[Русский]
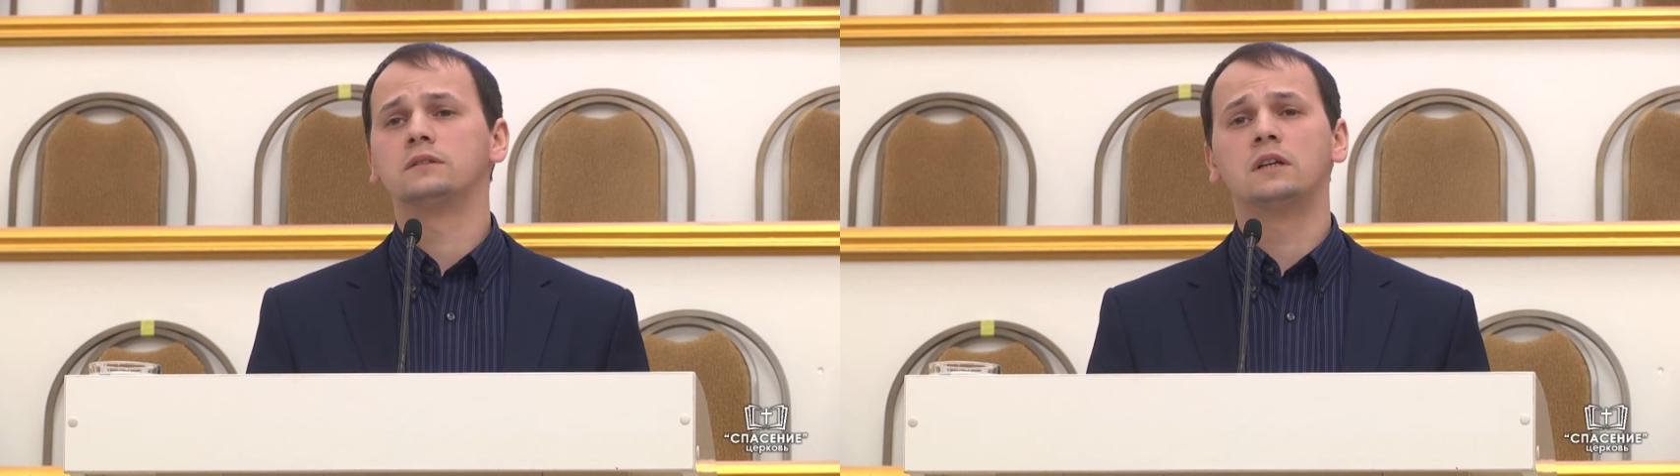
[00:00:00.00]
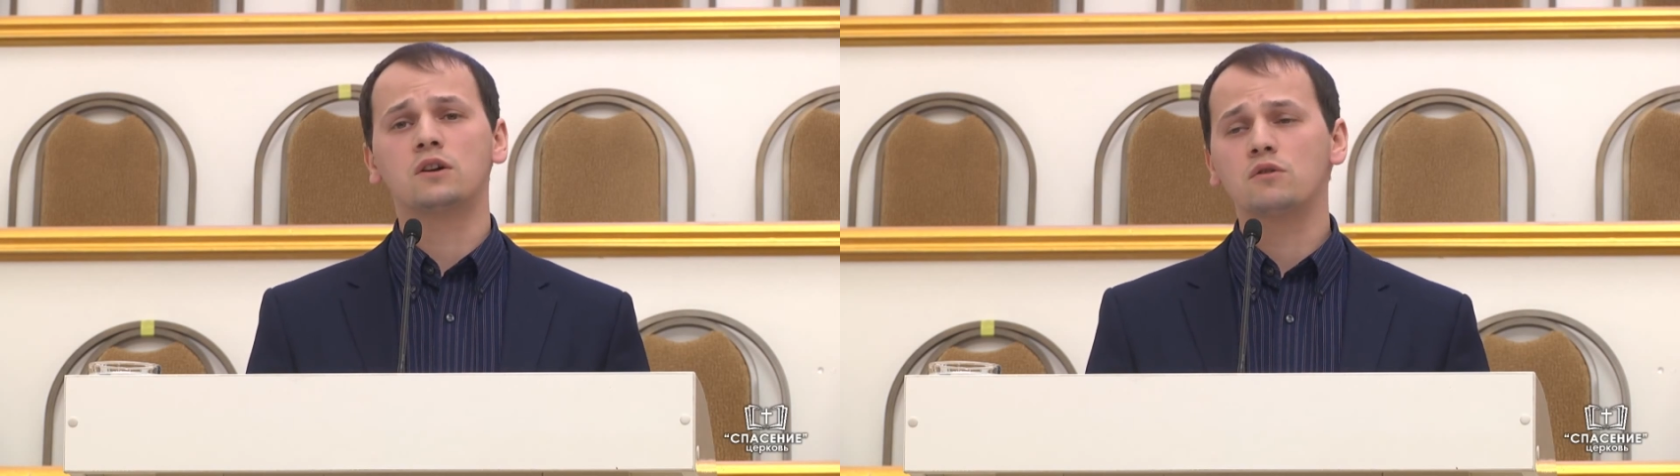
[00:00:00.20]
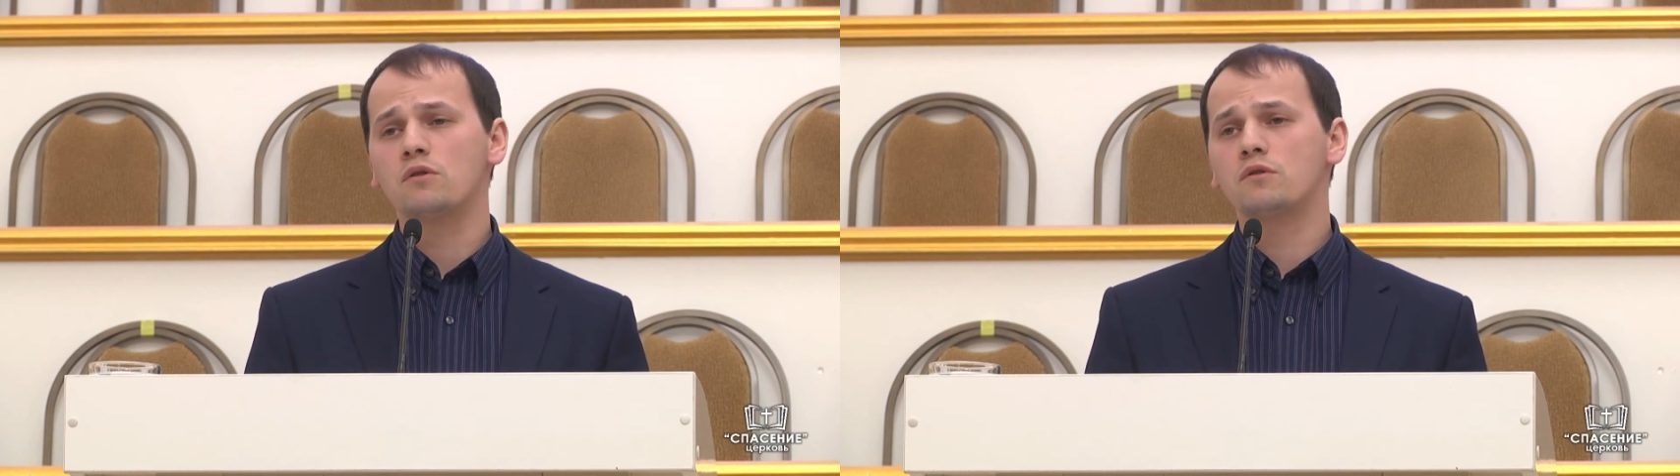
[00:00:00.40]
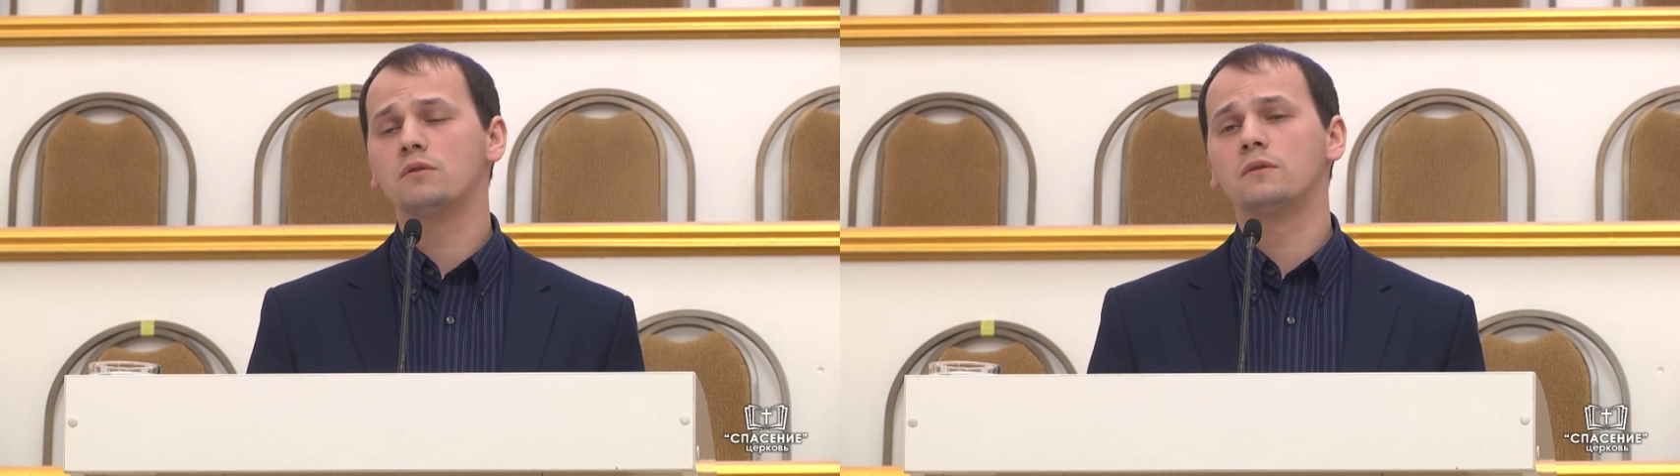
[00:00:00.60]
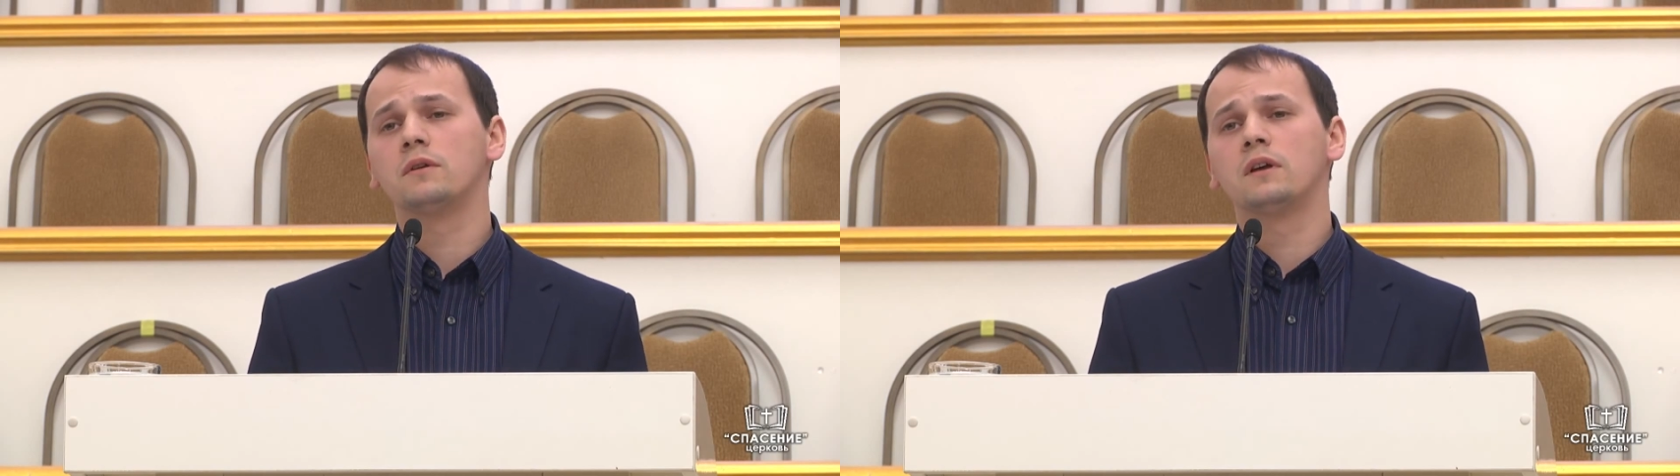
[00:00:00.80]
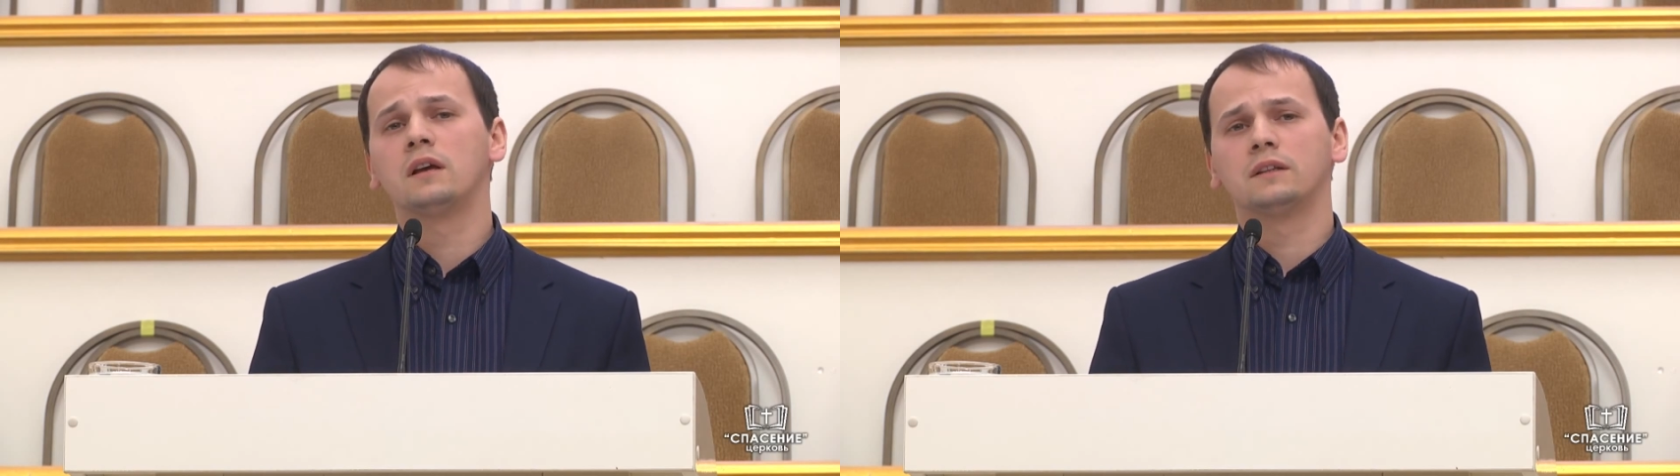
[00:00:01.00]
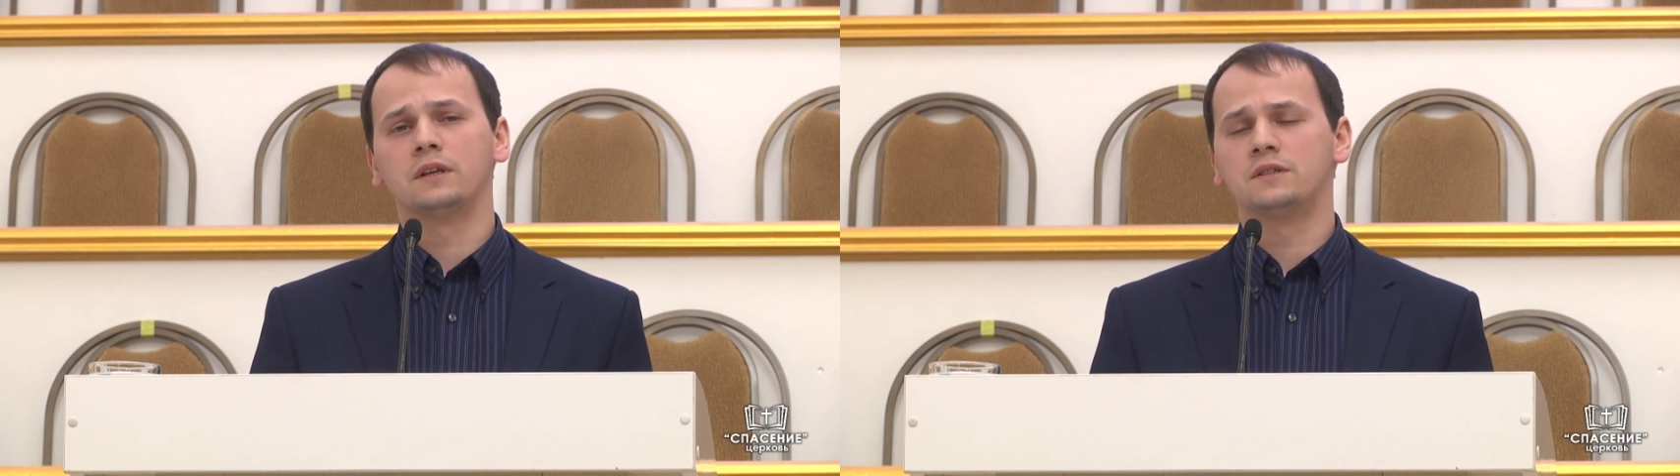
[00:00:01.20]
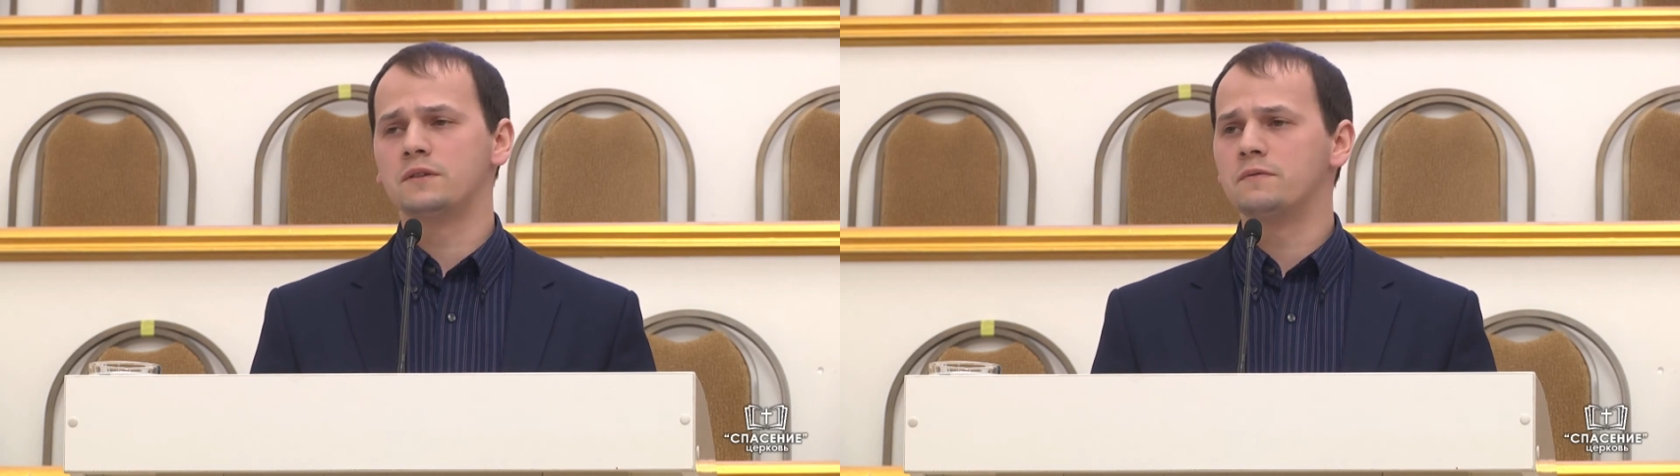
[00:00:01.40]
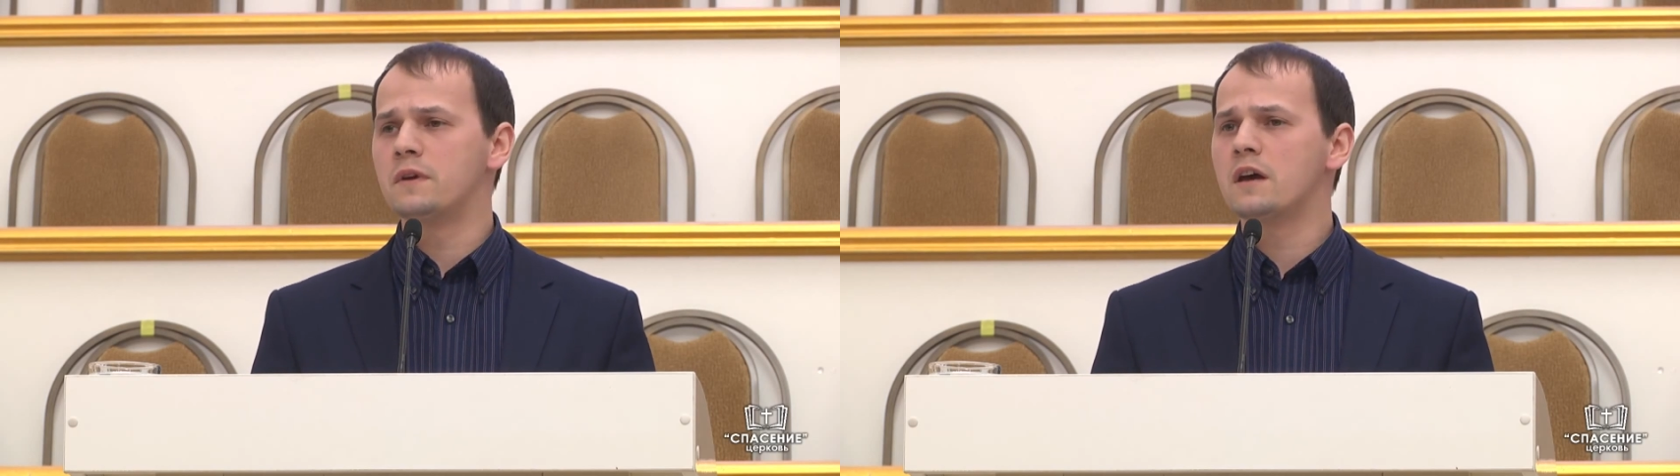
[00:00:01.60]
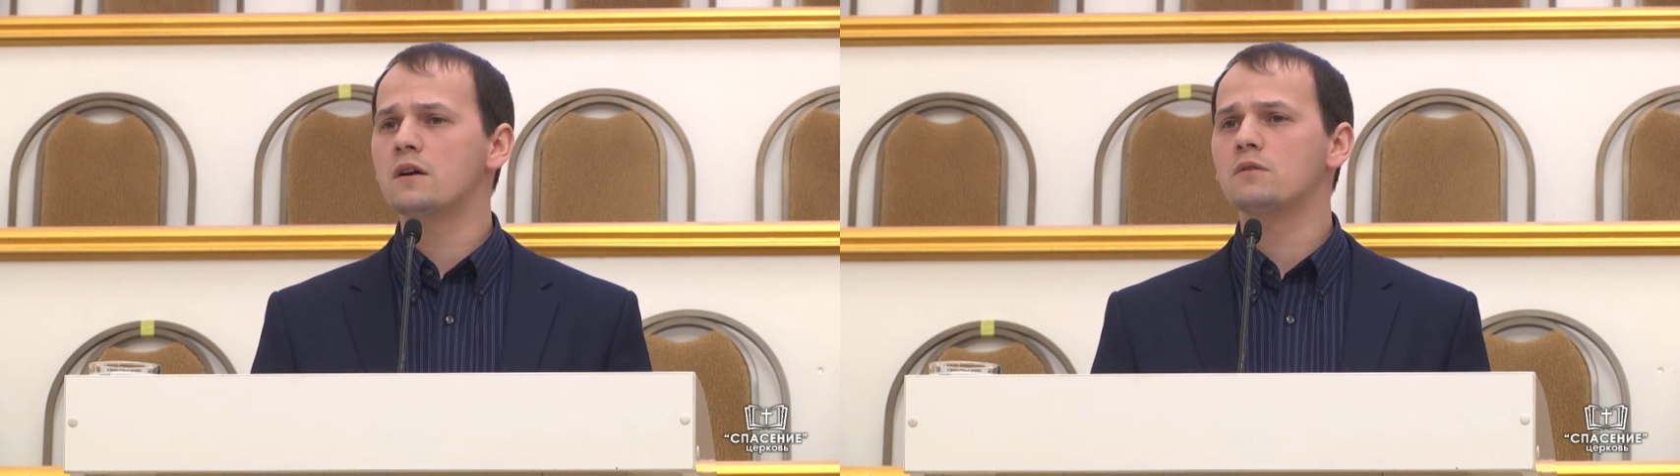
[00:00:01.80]
дорогу, дать
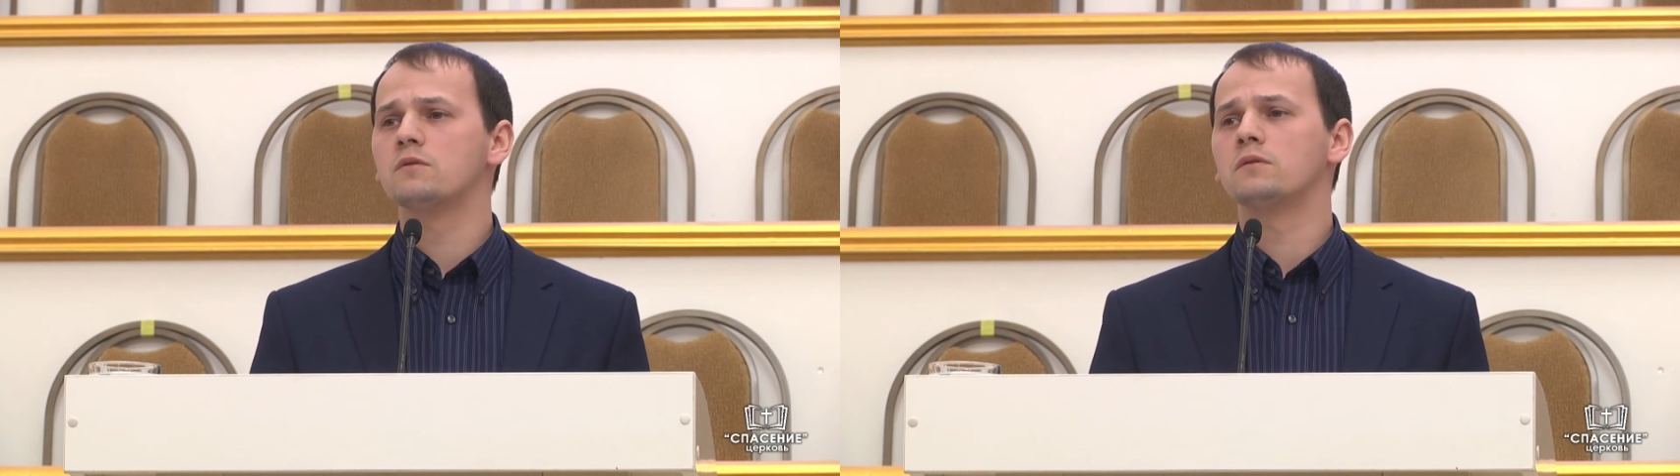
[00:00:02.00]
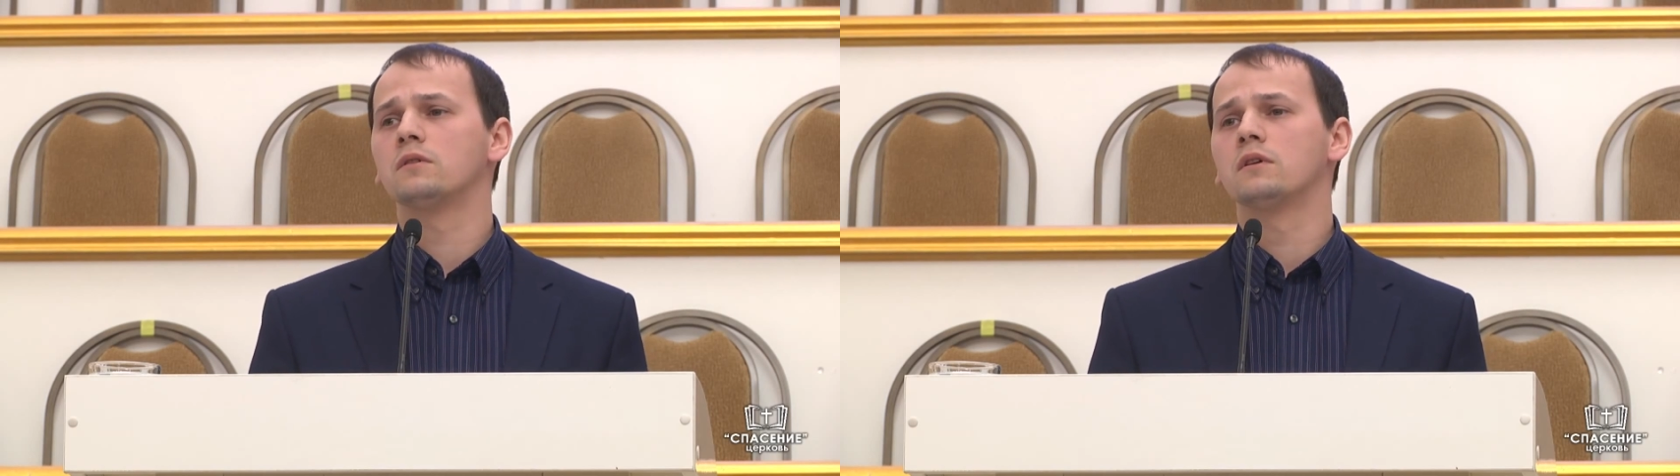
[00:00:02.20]
веру,